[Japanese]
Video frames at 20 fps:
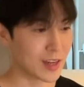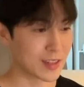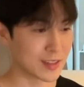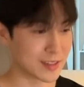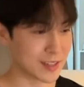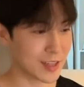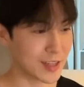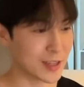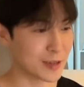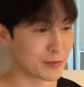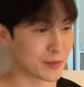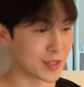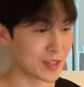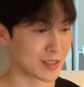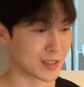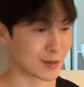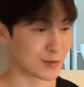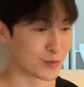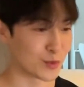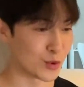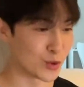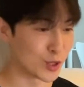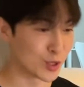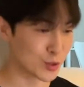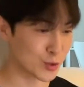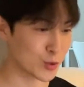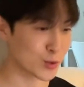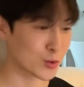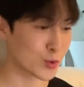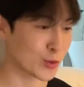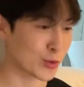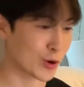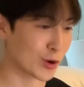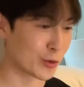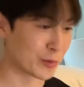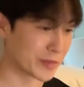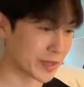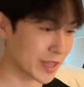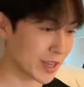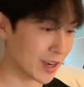ぜひ皆さんもその動画
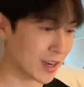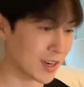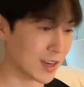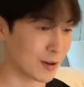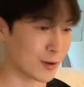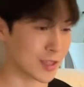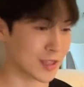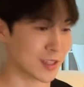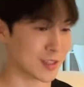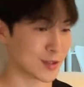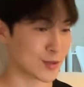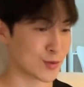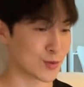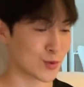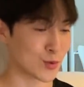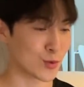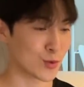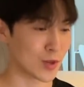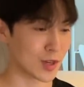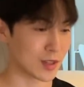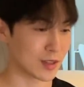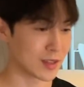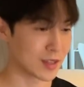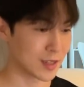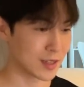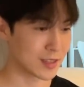を見てから私の動画、